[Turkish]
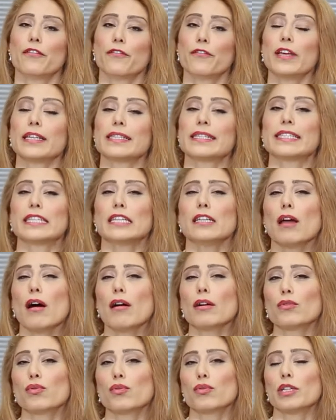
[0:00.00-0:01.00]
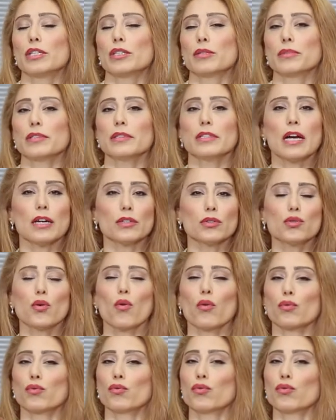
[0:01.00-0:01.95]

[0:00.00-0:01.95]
ve silah kullanımından çok